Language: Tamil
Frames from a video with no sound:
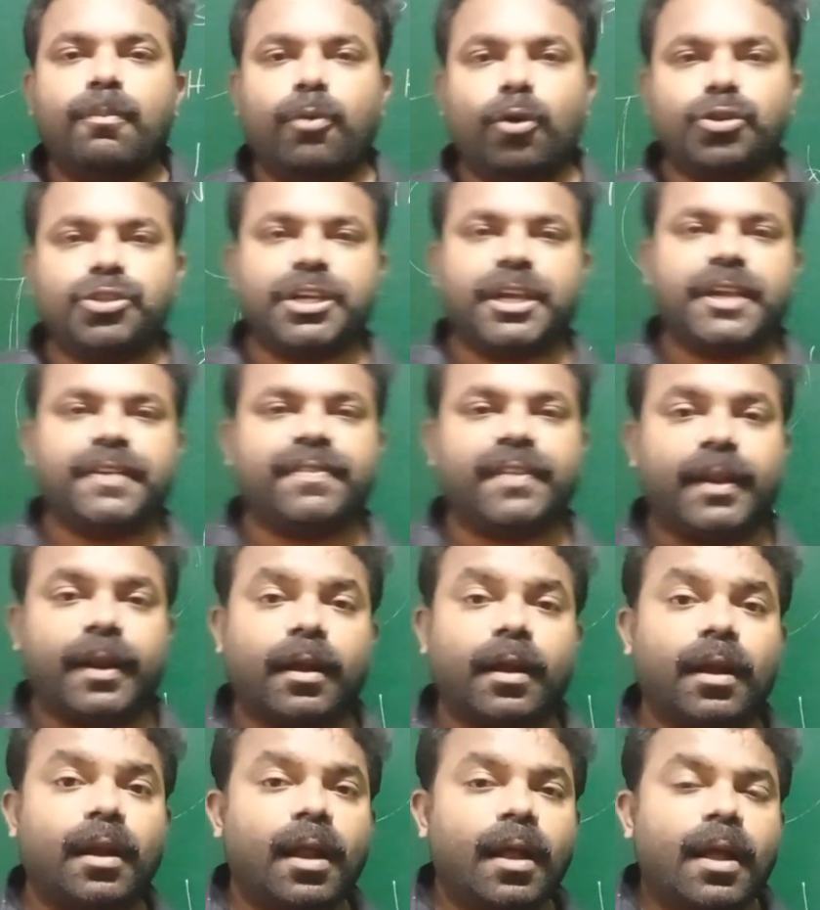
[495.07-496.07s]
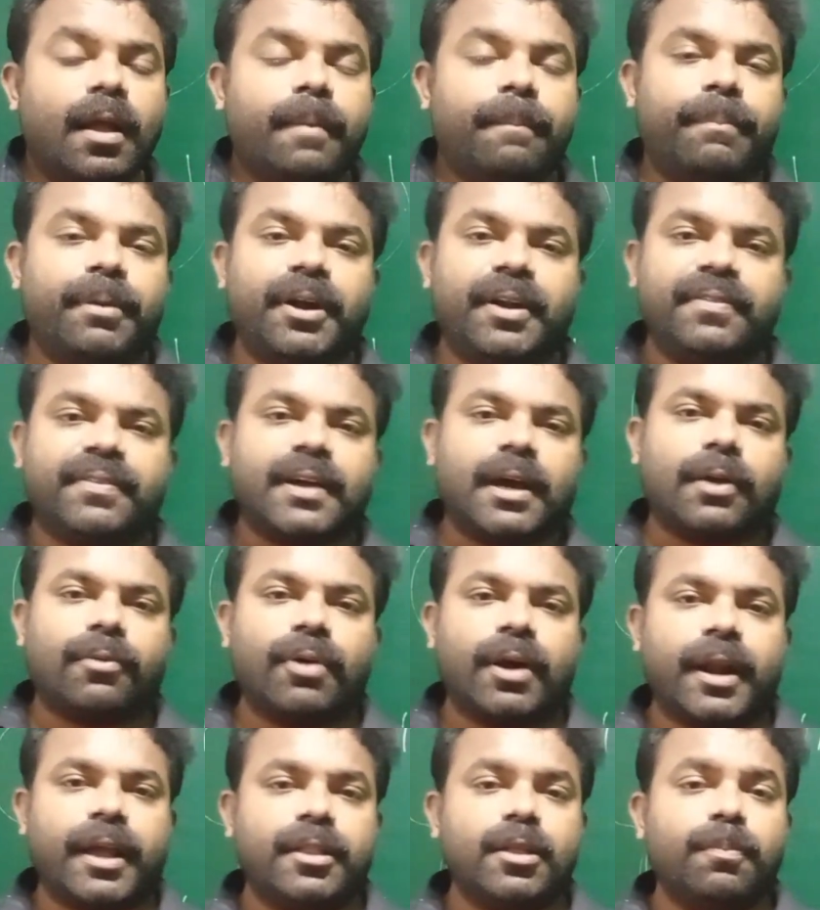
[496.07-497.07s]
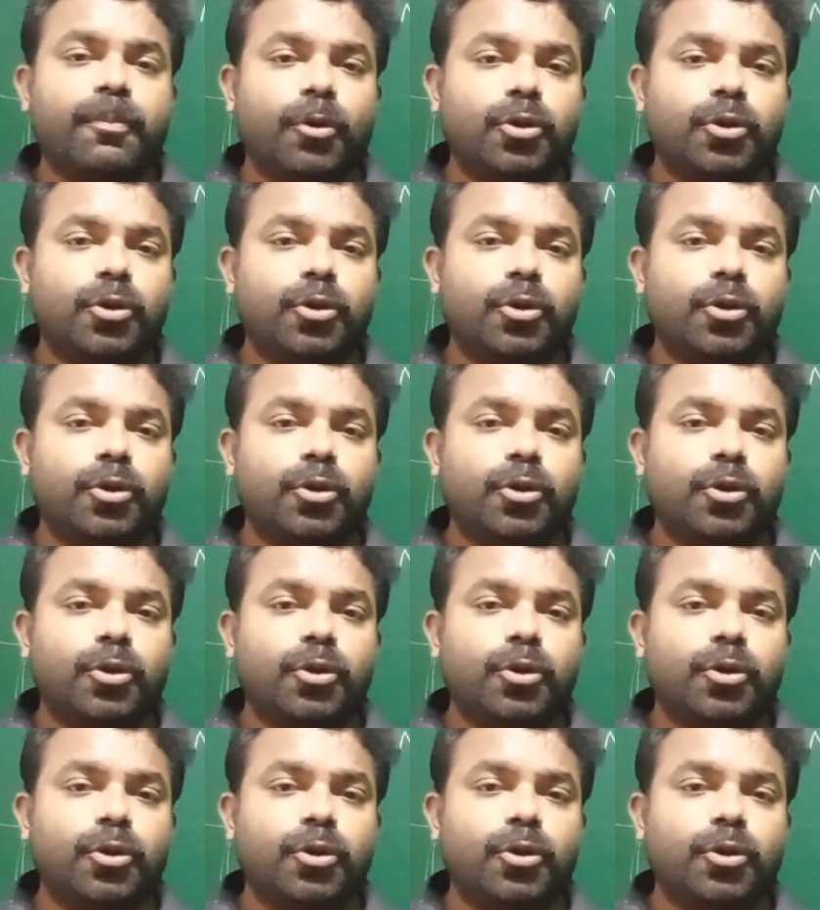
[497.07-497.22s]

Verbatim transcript: போர்ச்சுகீசியர்கள் பிரிட்டிஷ்காரவங்க கிடையாது